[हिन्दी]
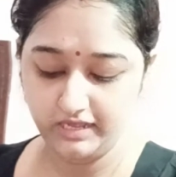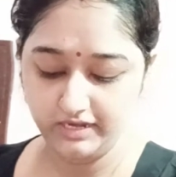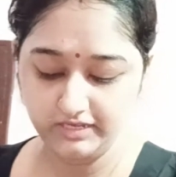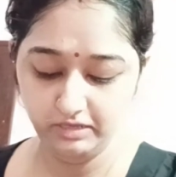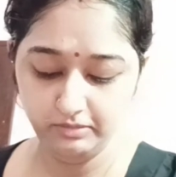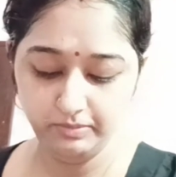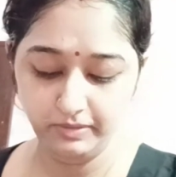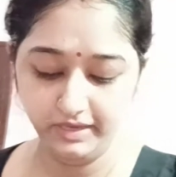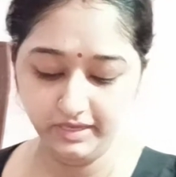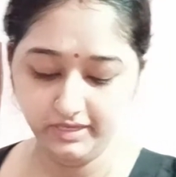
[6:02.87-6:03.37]

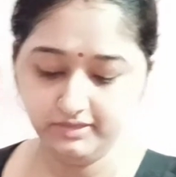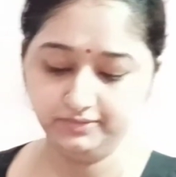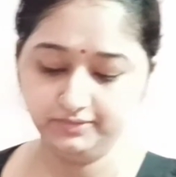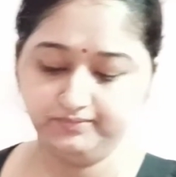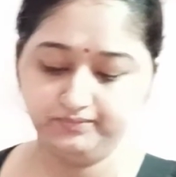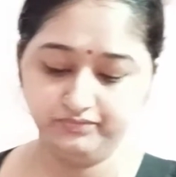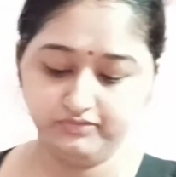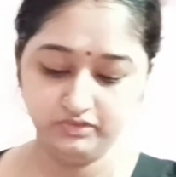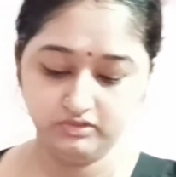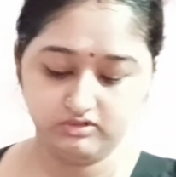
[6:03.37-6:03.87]
पाई
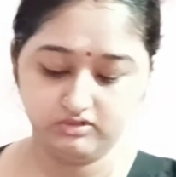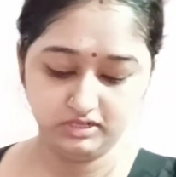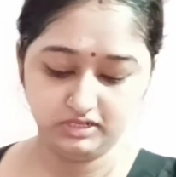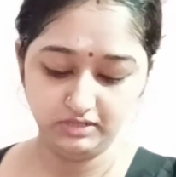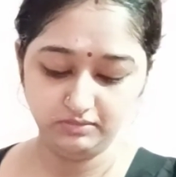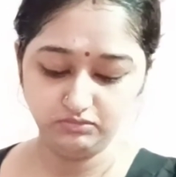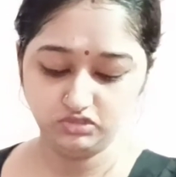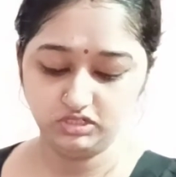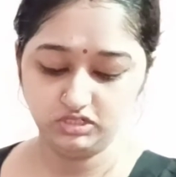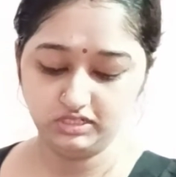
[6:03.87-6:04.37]
मुझे
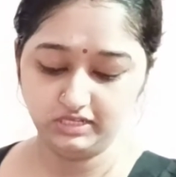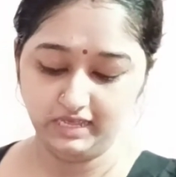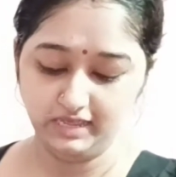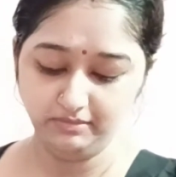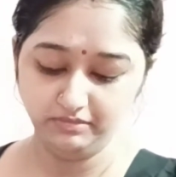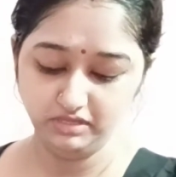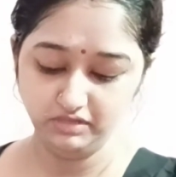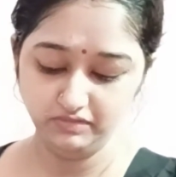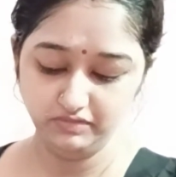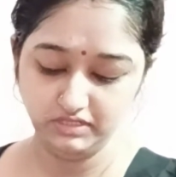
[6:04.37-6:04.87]
टाइम की
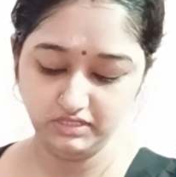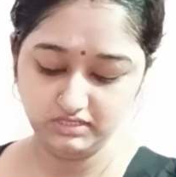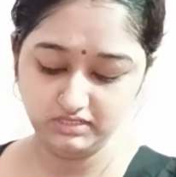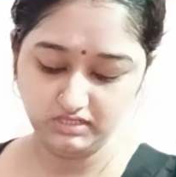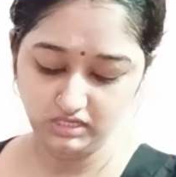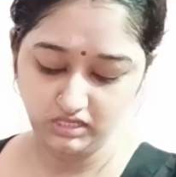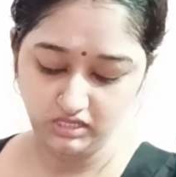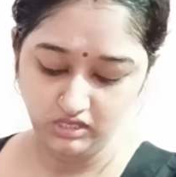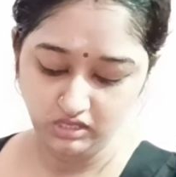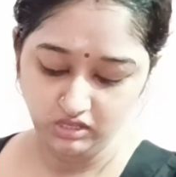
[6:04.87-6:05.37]
वजह से
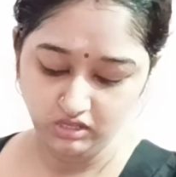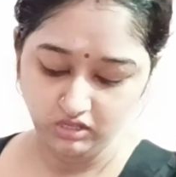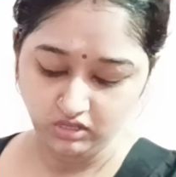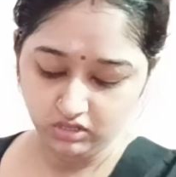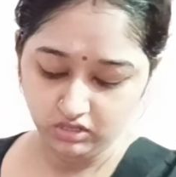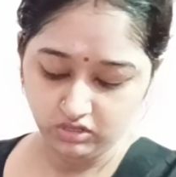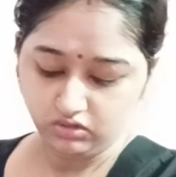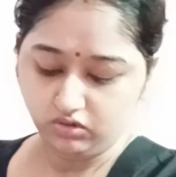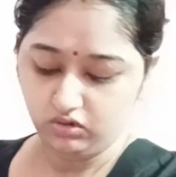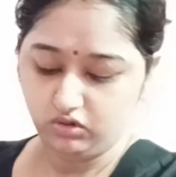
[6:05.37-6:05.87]

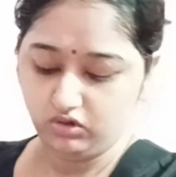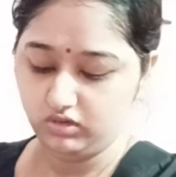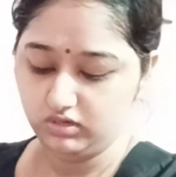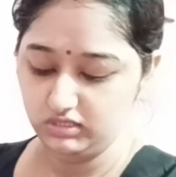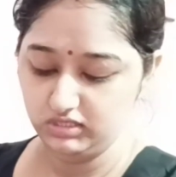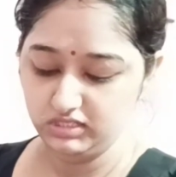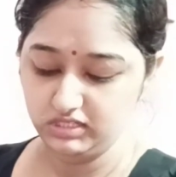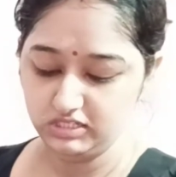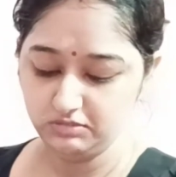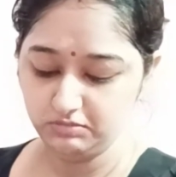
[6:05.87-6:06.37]
और ये
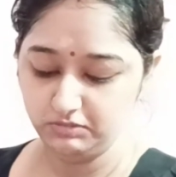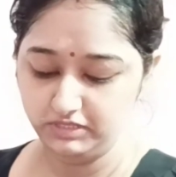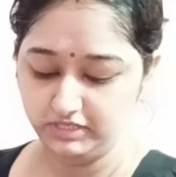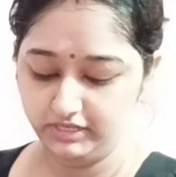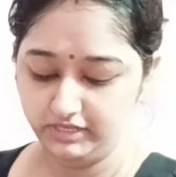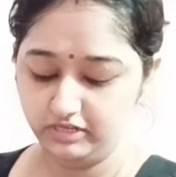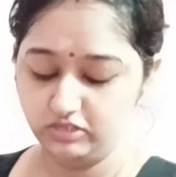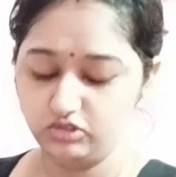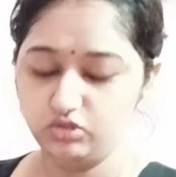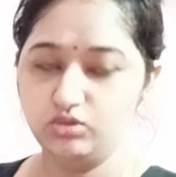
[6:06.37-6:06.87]
इसमें देखा तो
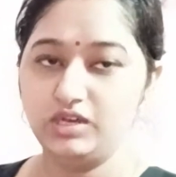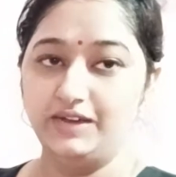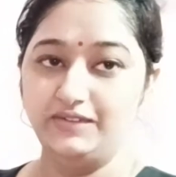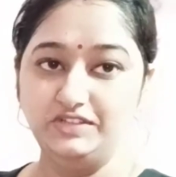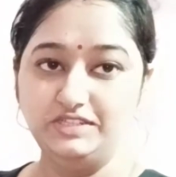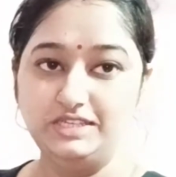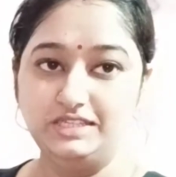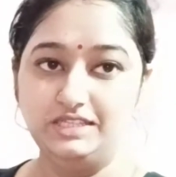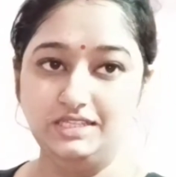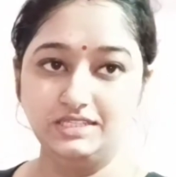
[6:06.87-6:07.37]
काफ़ी ज़्यादा
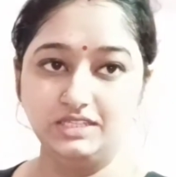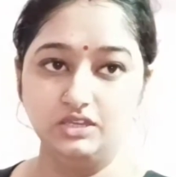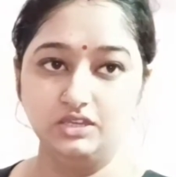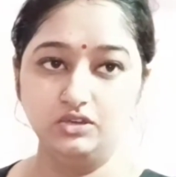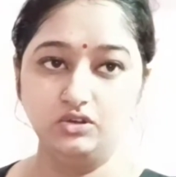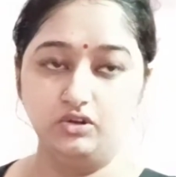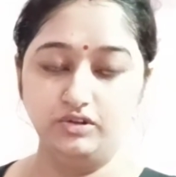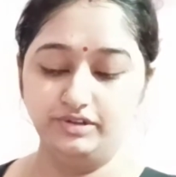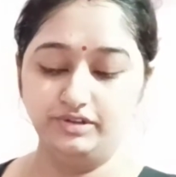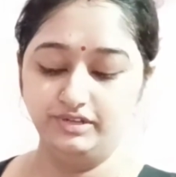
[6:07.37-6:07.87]
इसकी
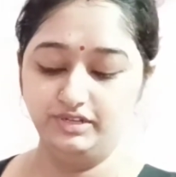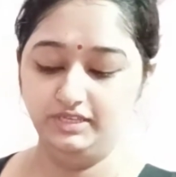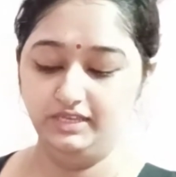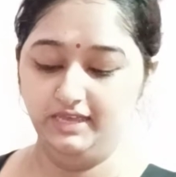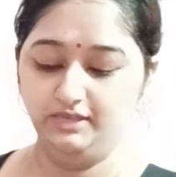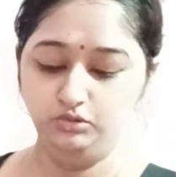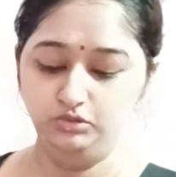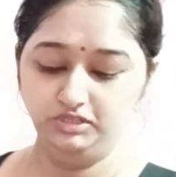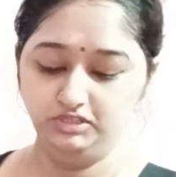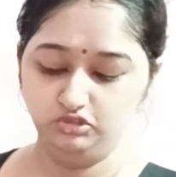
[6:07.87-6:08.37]
क्वांटिटी आई हुई थी
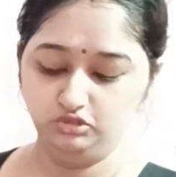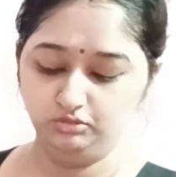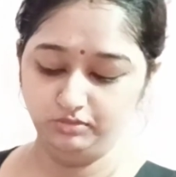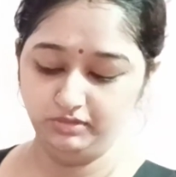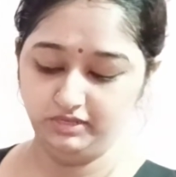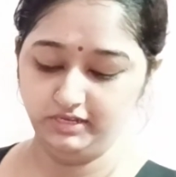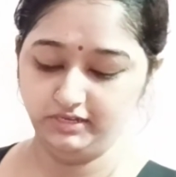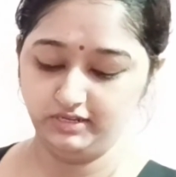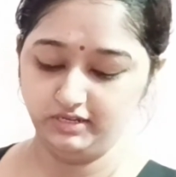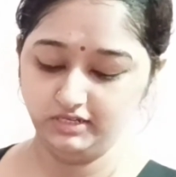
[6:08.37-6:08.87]
तो मैंने कहा
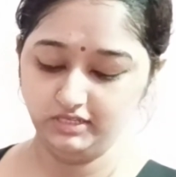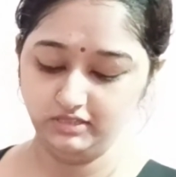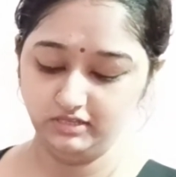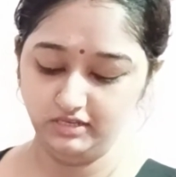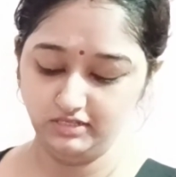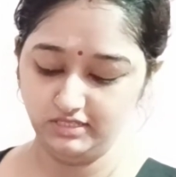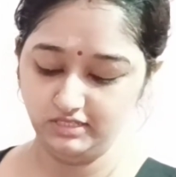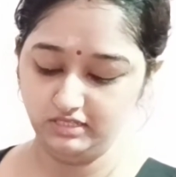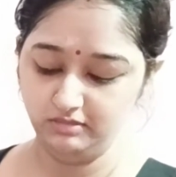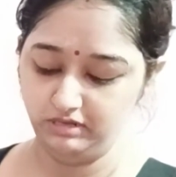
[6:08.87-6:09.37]
कितना ज़्यादा
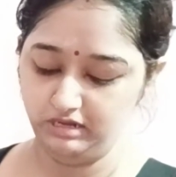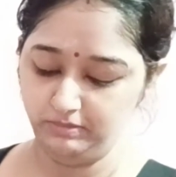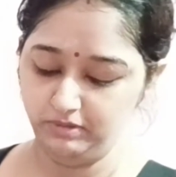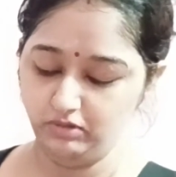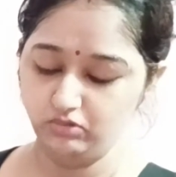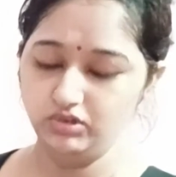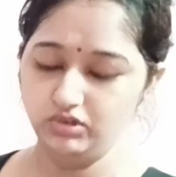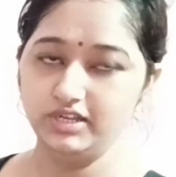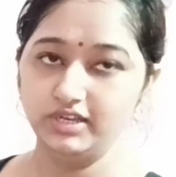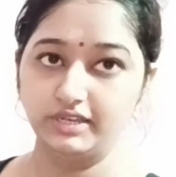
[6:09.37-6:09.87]
बना पाऊँगी
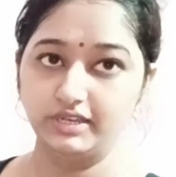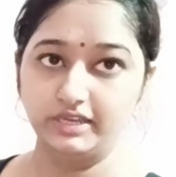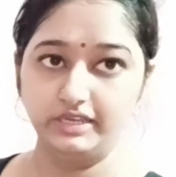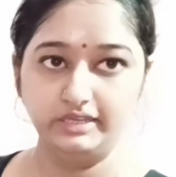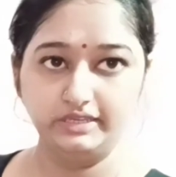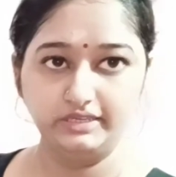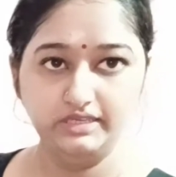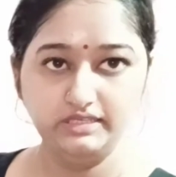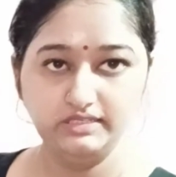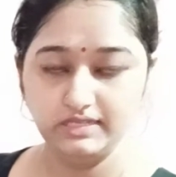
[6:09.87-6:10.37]
रखे रखे
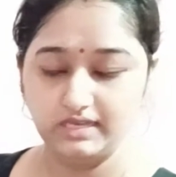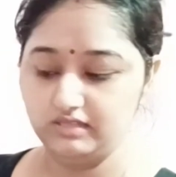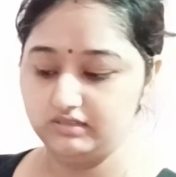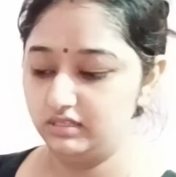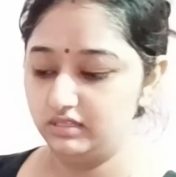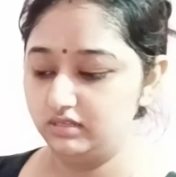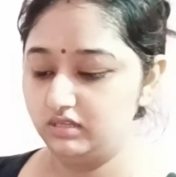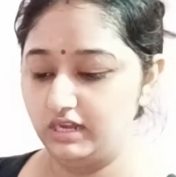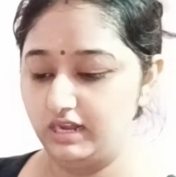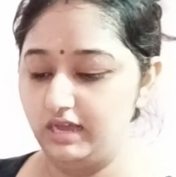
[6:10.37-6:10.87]
ज़्यादातर
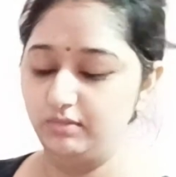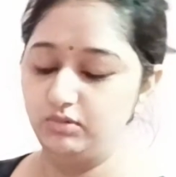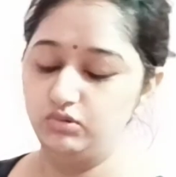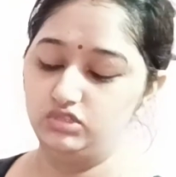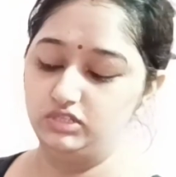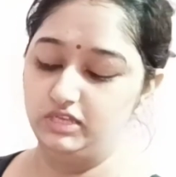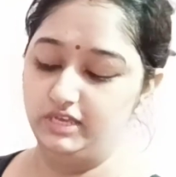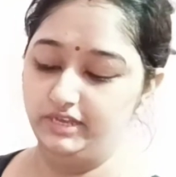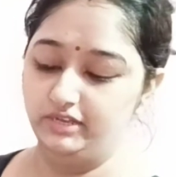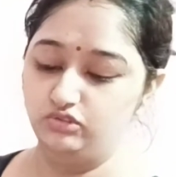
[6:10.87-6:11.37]
ख़राब हो जाएगा
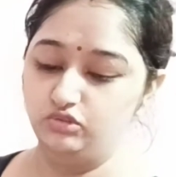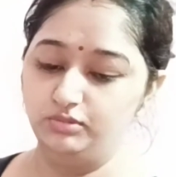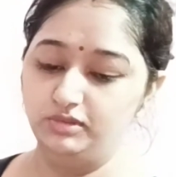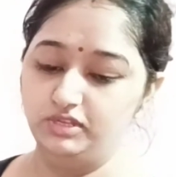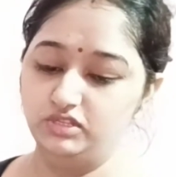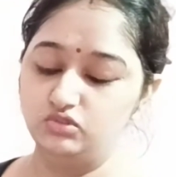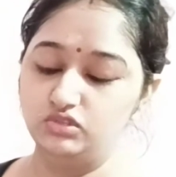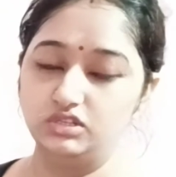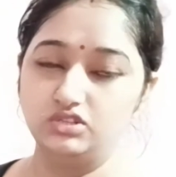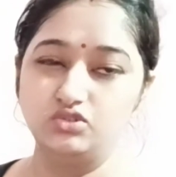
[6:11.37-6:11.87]
तो मैंने सोचा
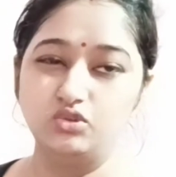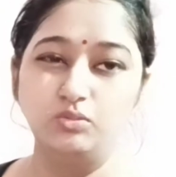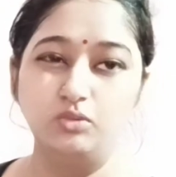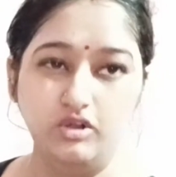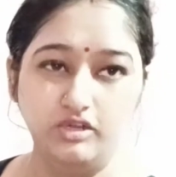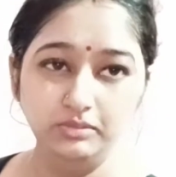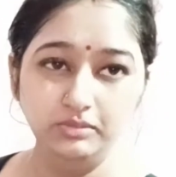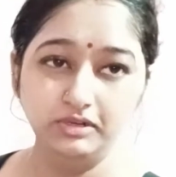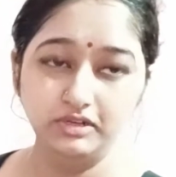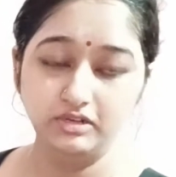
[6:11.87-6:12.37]
इसको बॉडी
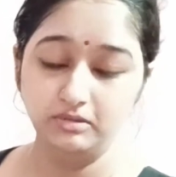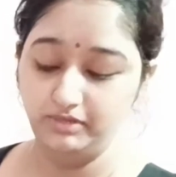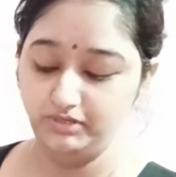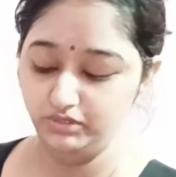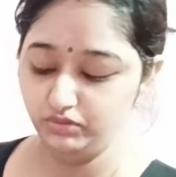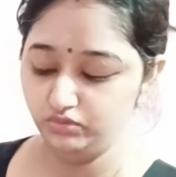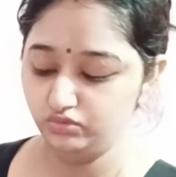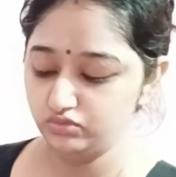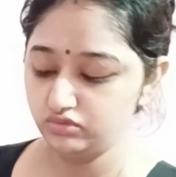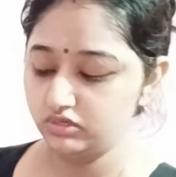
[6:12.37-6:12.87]
बटर में यूज़
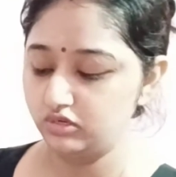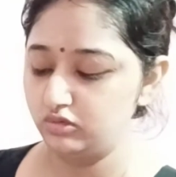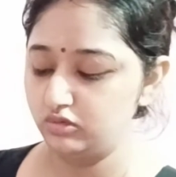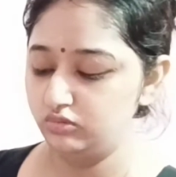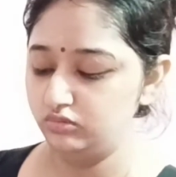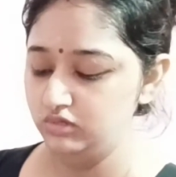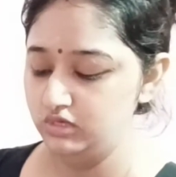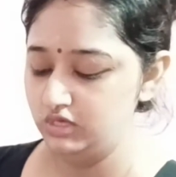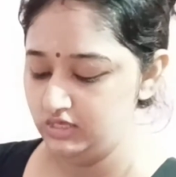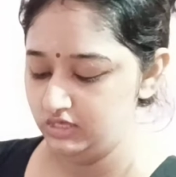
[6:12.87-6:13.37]
कर लूँ
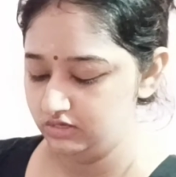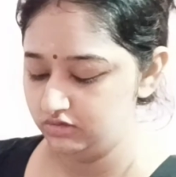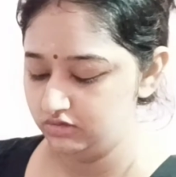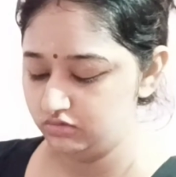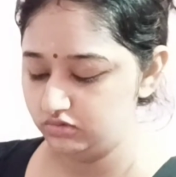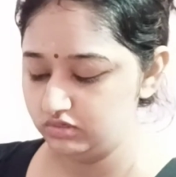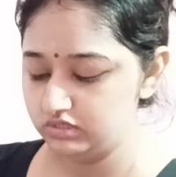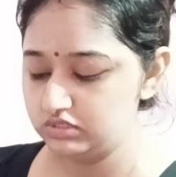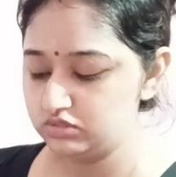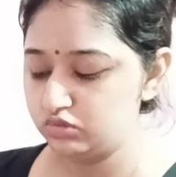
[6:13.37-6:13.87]
क्योंकि इसको
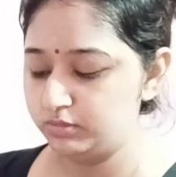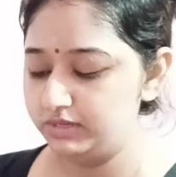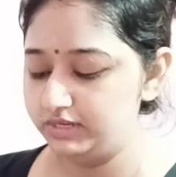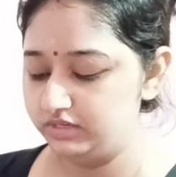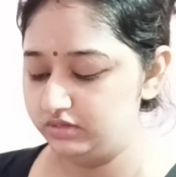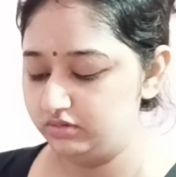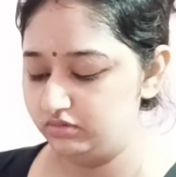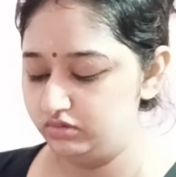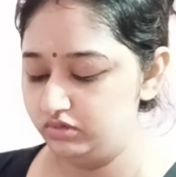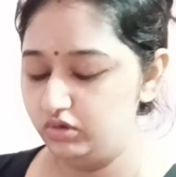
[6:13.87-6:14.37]
मैंने कोई
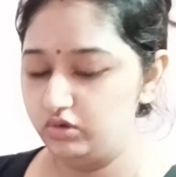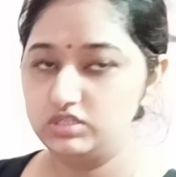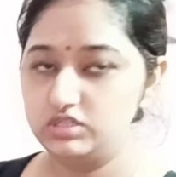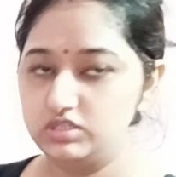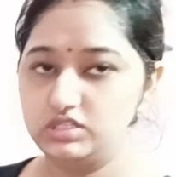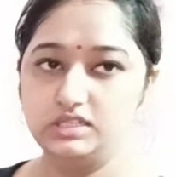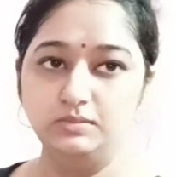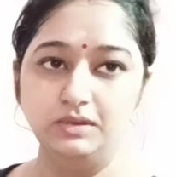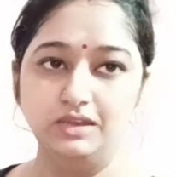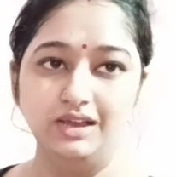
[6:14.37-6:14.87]
और चीज़
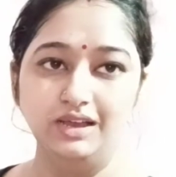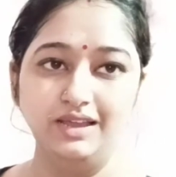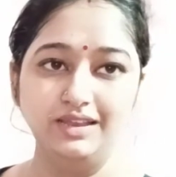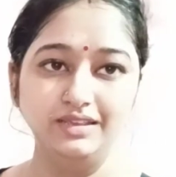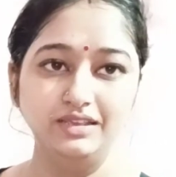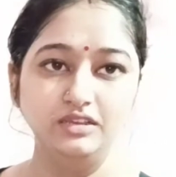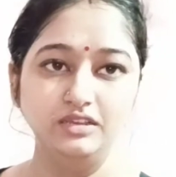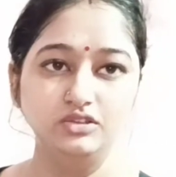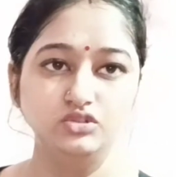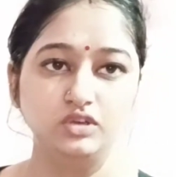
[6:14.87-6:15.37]
मंगाने के लिए जो
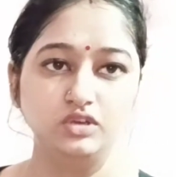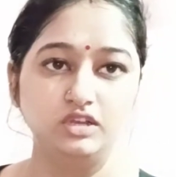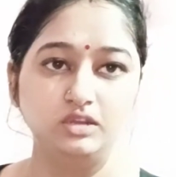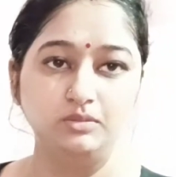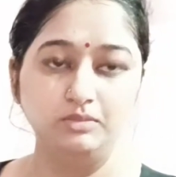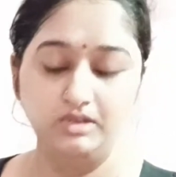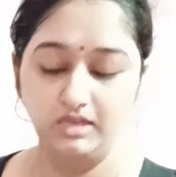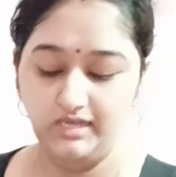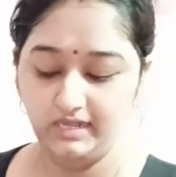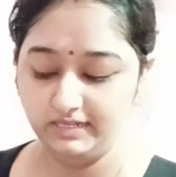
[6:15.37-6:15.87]
है ना मंगाया
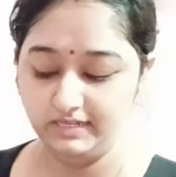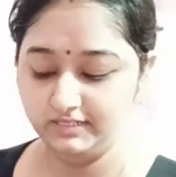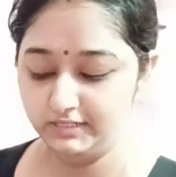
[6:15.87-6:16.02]
था